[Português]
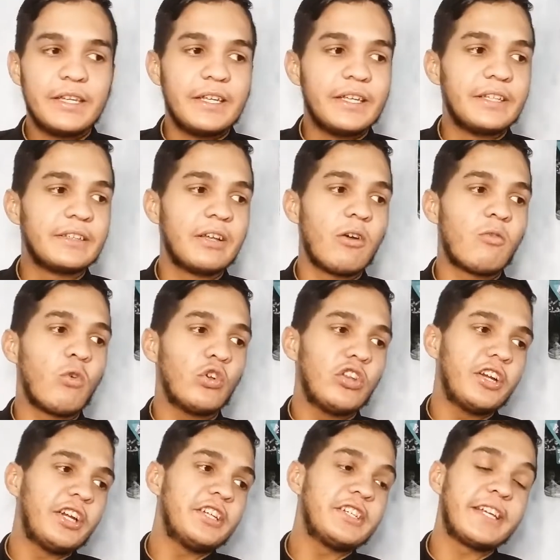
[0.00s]
Então, quando
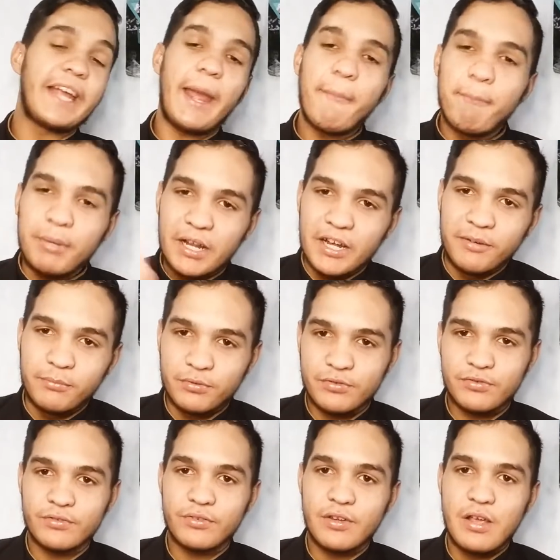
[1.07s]
a gente
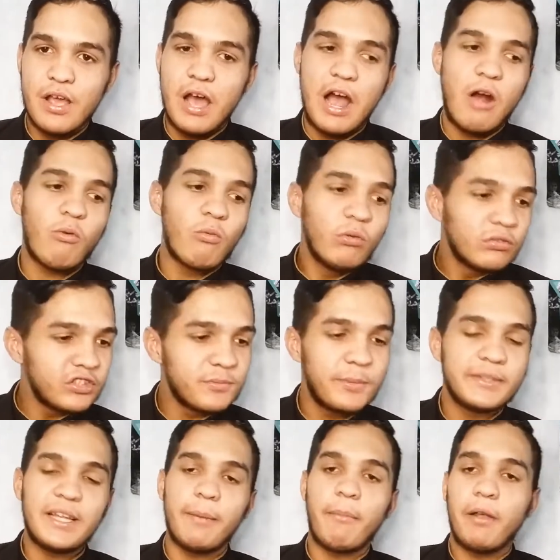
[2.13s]
quebramos algum dos
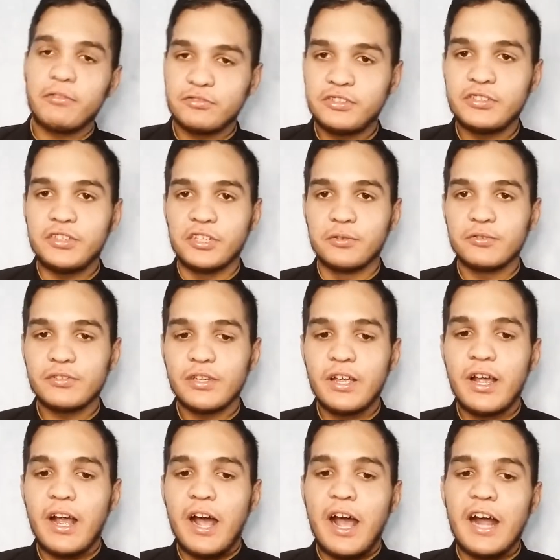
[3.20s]
mandamentos de Deus,
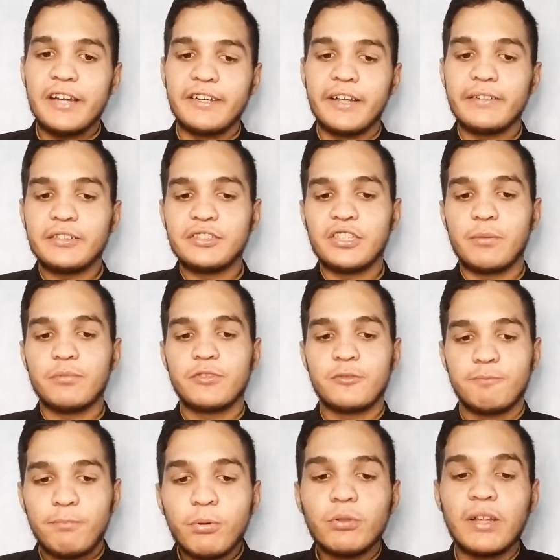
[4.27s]
a gente estamos
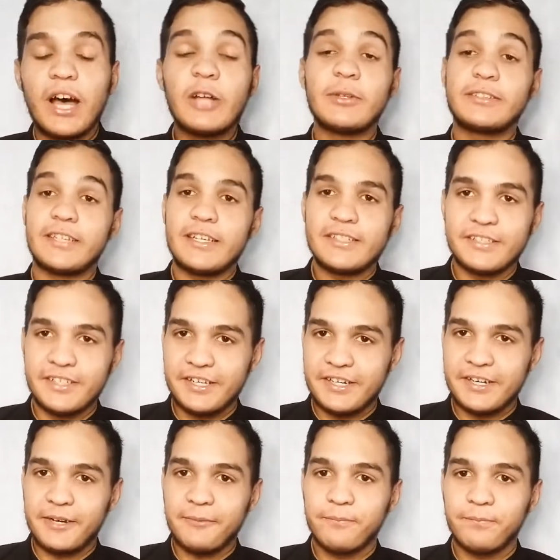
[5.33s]
pulando essa
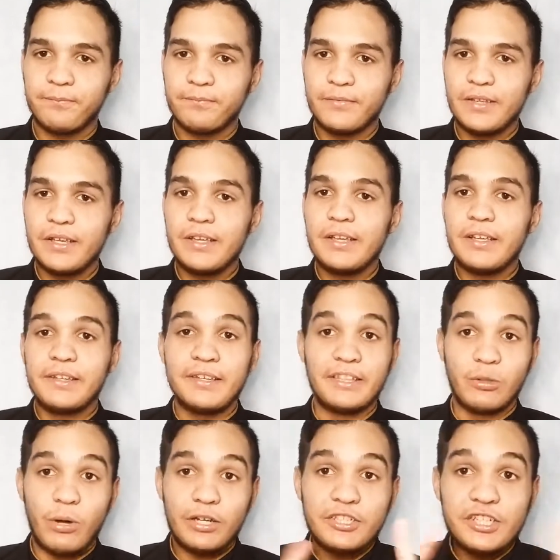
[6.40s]
cerca. E
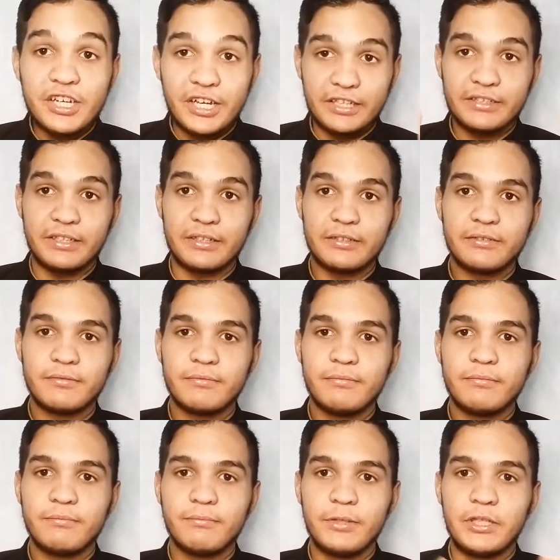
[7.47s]
não adianta.
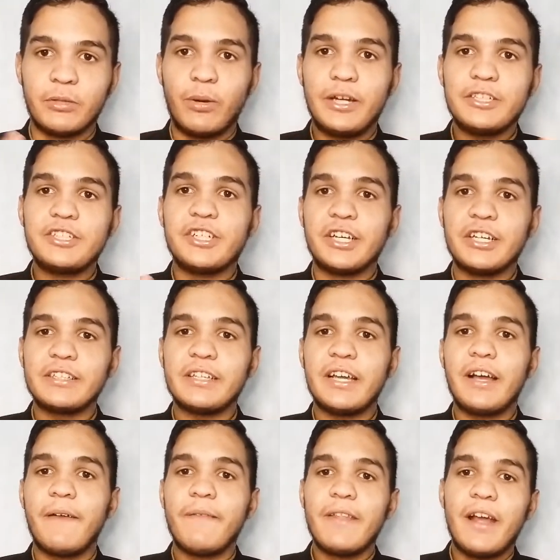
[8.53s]
E não
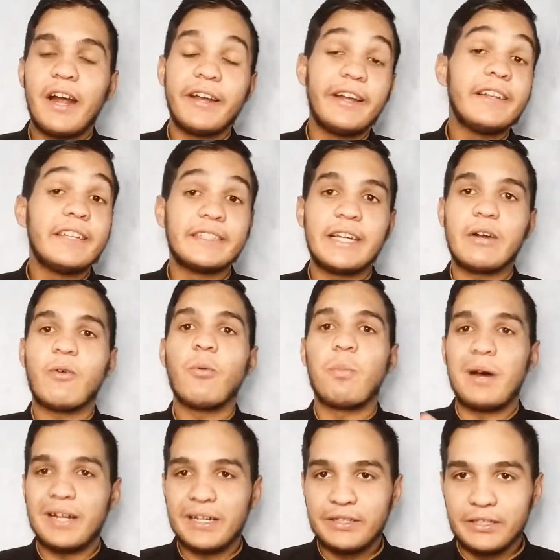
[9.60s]
adianta a gente tentar
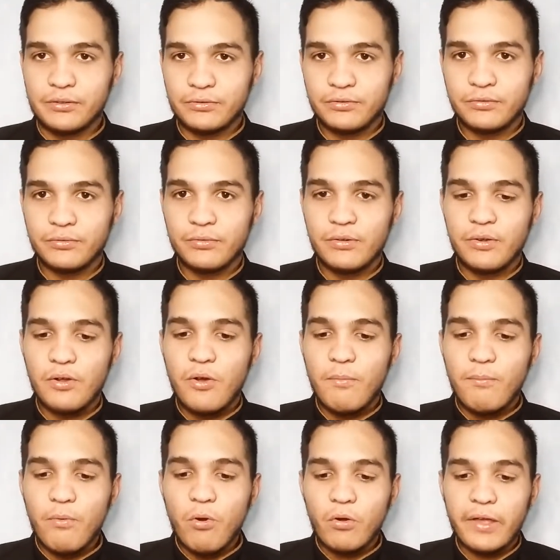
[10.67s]
culpar a Deus,
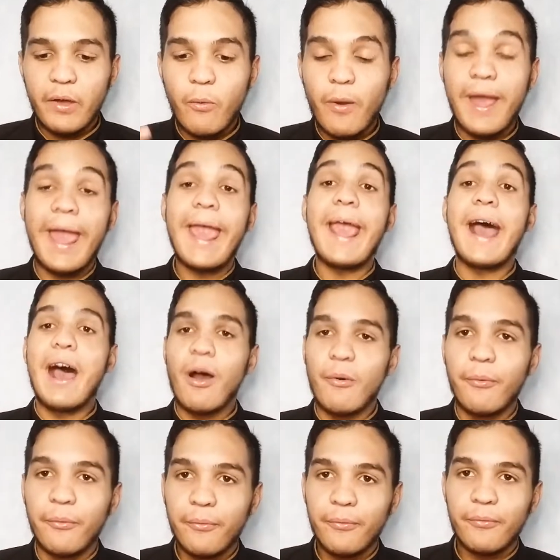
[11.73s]
porque o
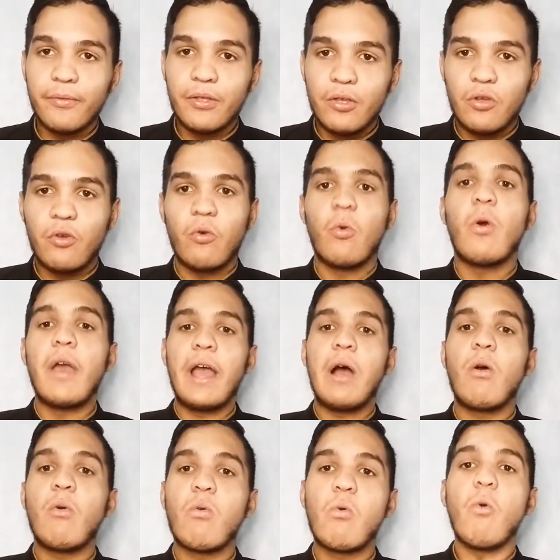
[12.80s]
real, o
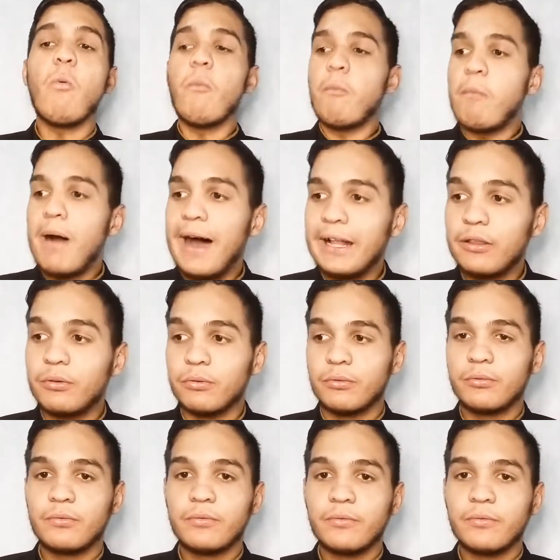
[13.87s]
real culpado